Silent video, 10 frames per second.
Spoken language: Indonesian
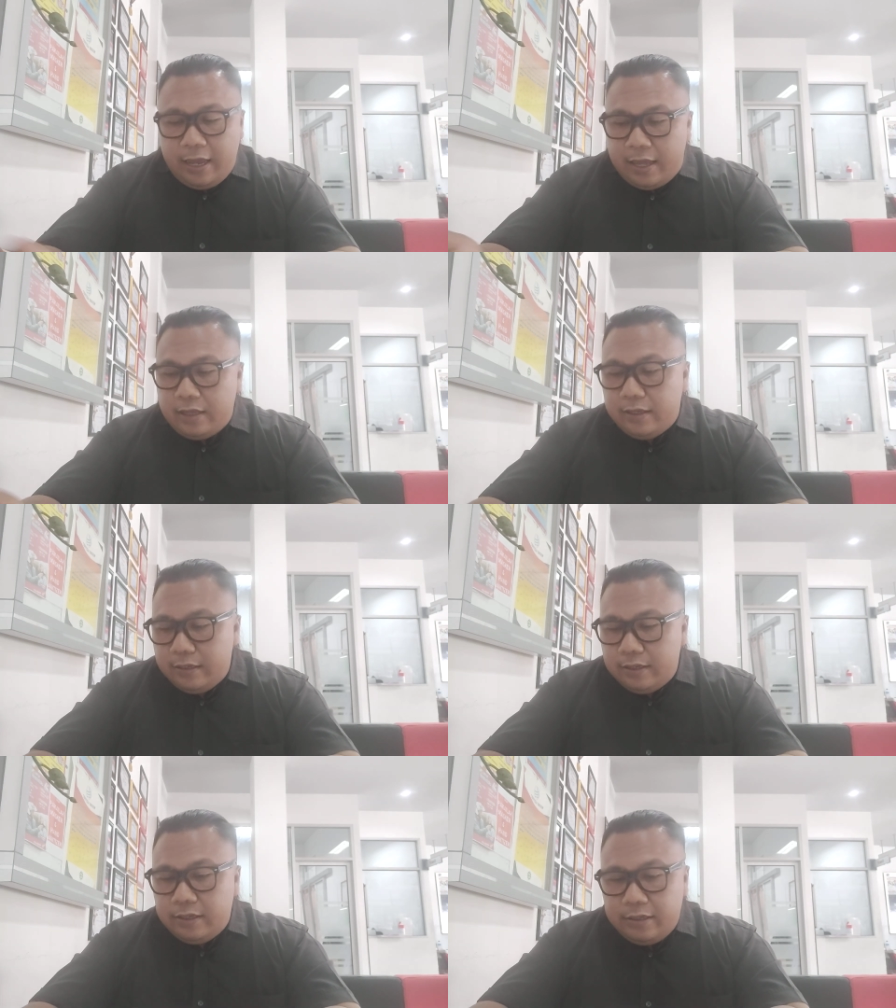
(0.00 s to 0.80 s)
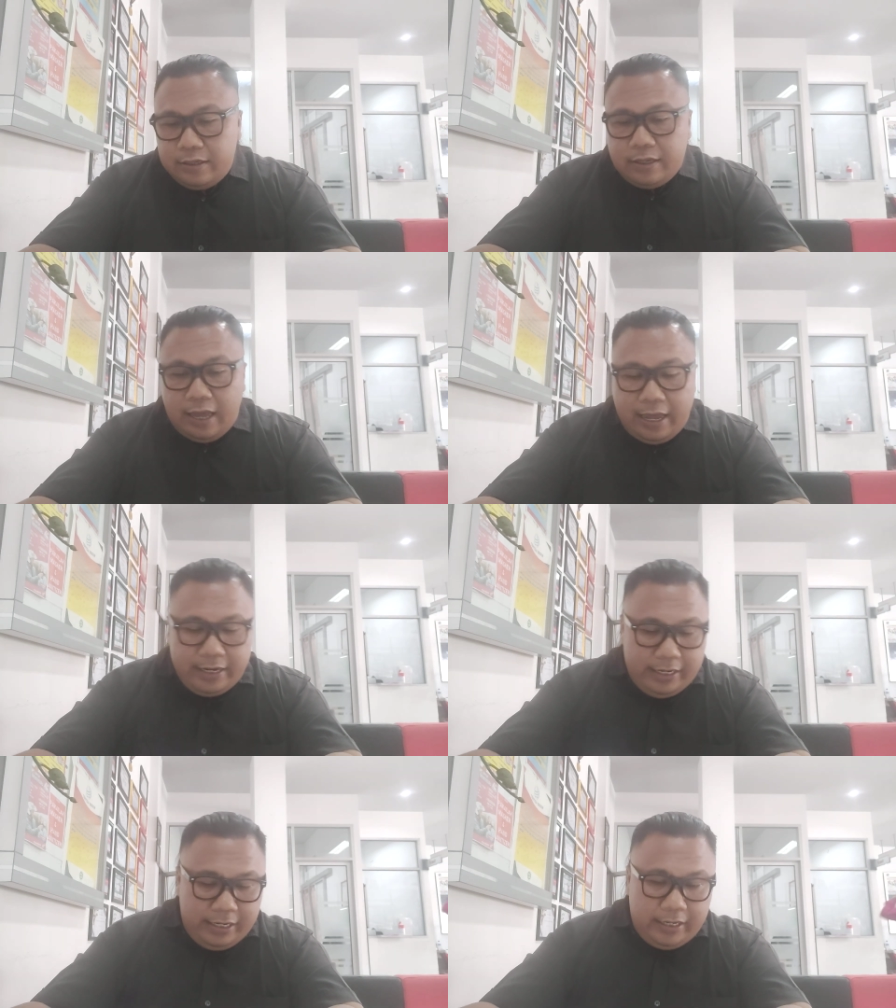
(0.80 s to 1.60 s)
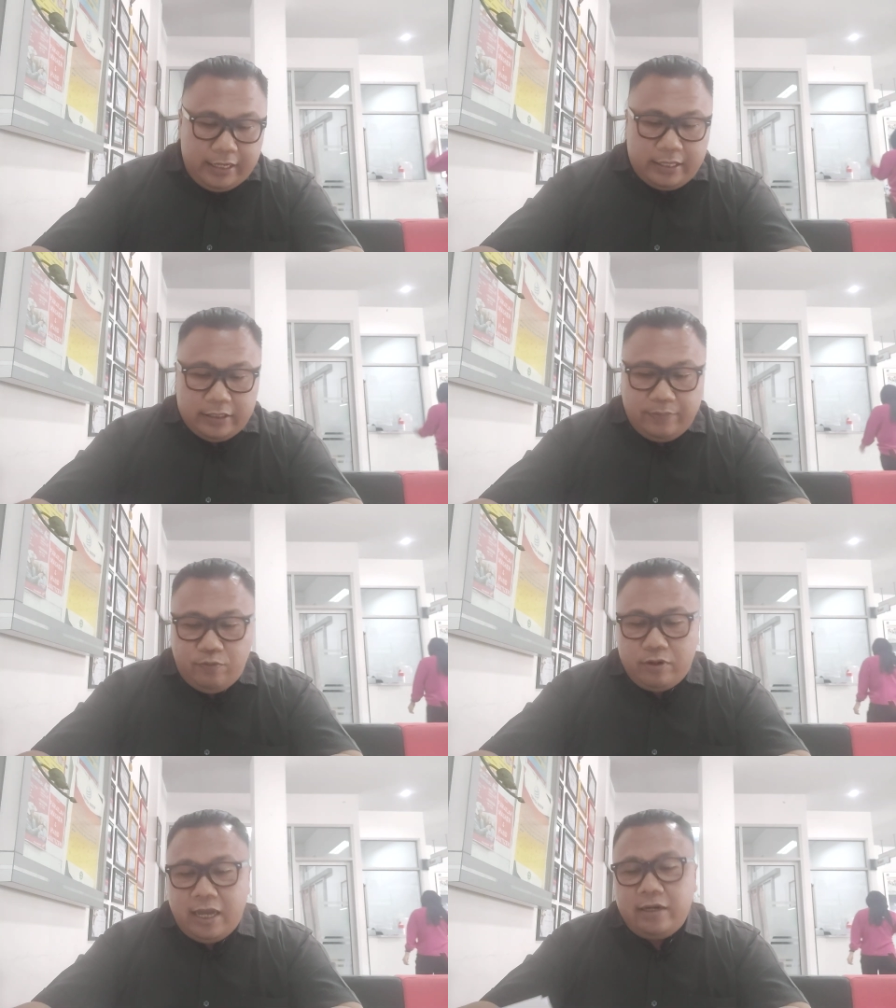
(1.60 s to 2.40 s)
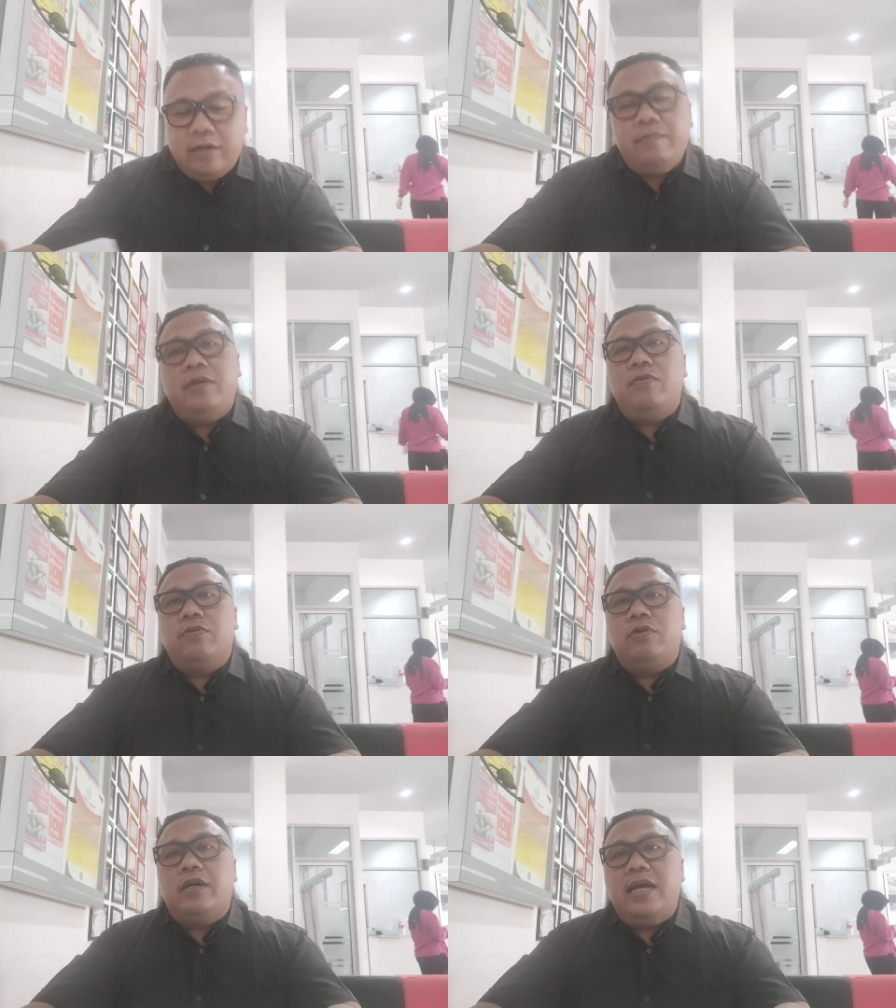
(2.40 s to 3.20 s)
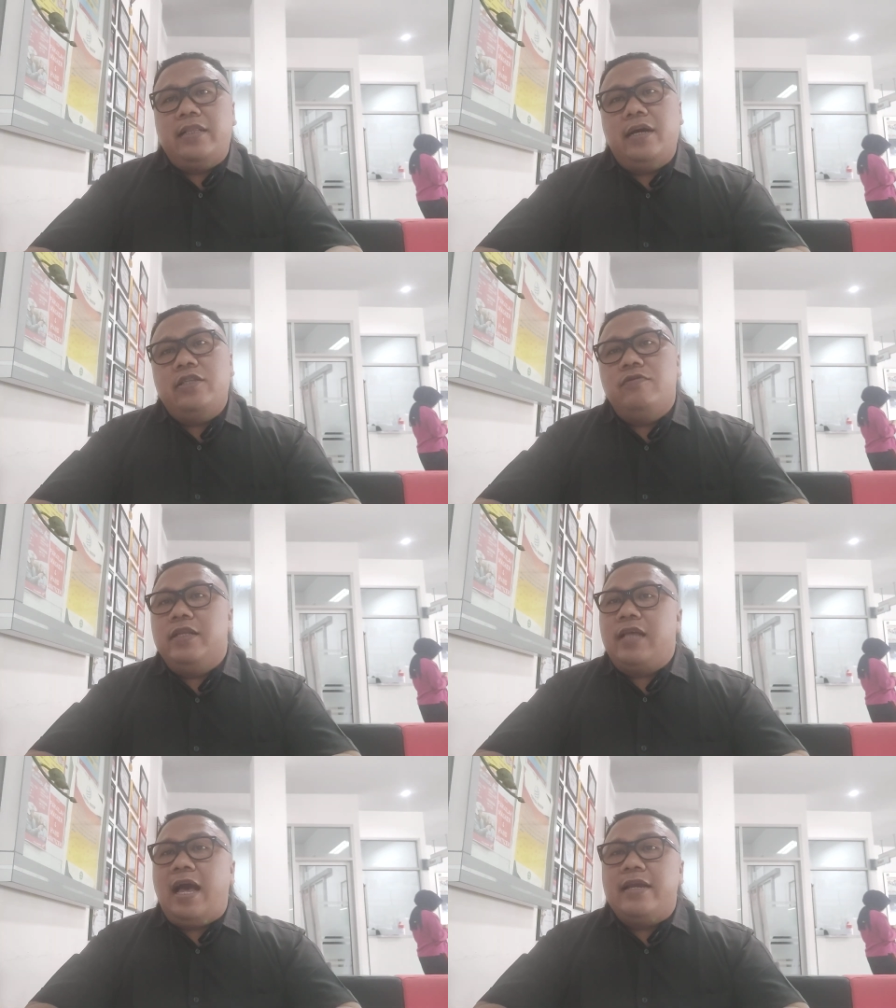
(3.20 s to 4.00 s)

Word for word: nah hari ini kita simpulkan teman untuk kedatangan unit